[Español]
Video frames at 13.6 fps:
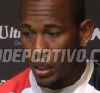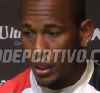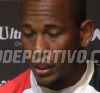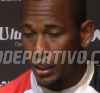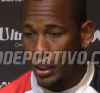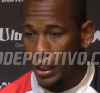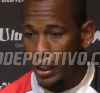
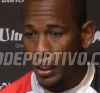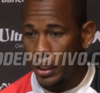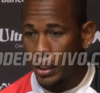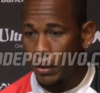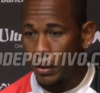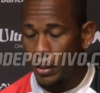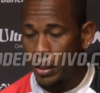Así que,
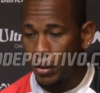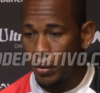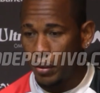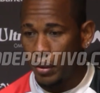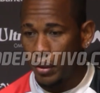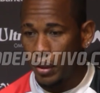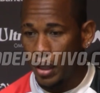va a ser,
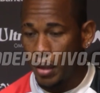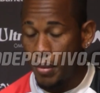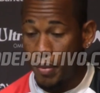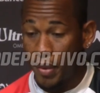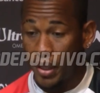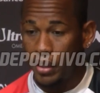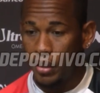a mi
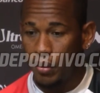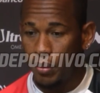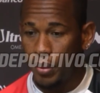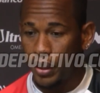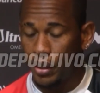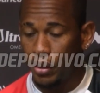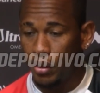parecer, un
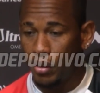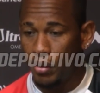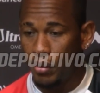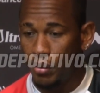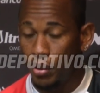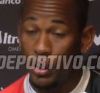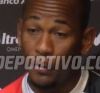partido
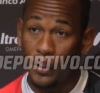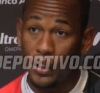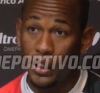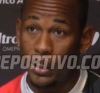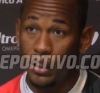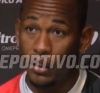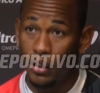muy
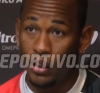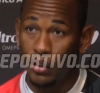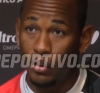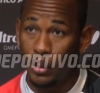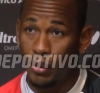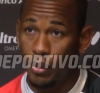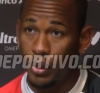difícil, donde
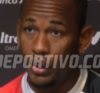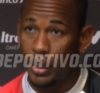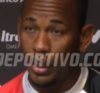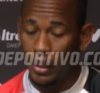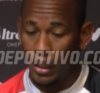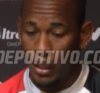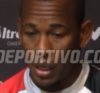nosotros tenemos que
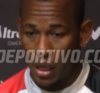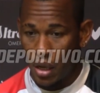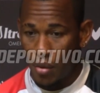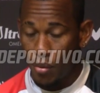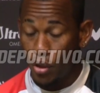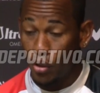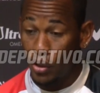estar
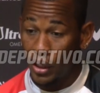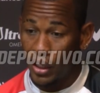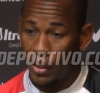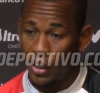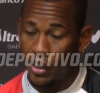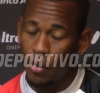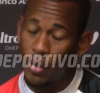muy
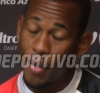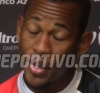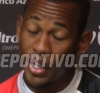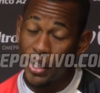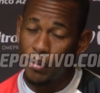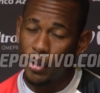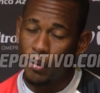concentrados y que
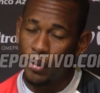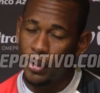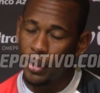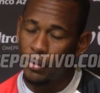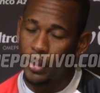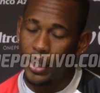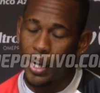obviamente tenemos que
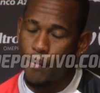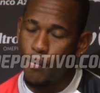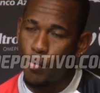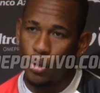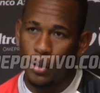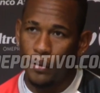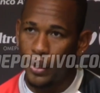mostrar una cara
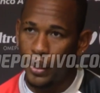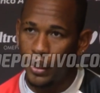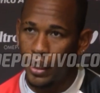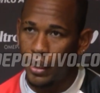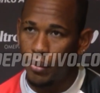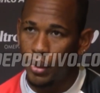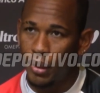muy
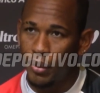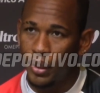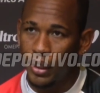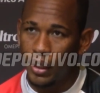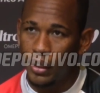diferente a la que mostramos en el